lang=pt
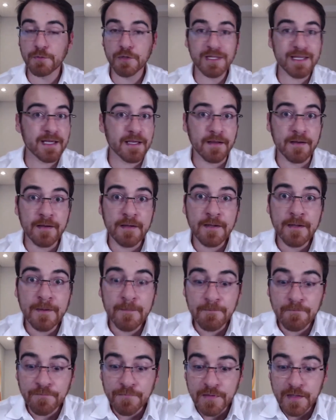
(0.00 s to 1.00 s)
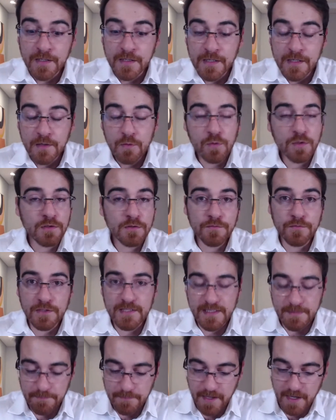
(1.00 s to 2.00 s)
Por quê? Quando
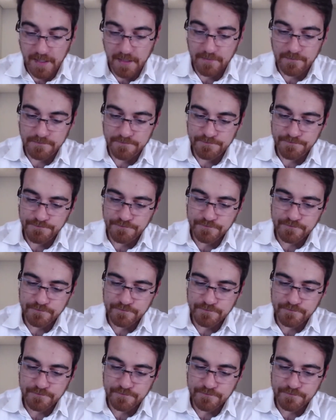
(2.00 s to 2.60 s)
você pega.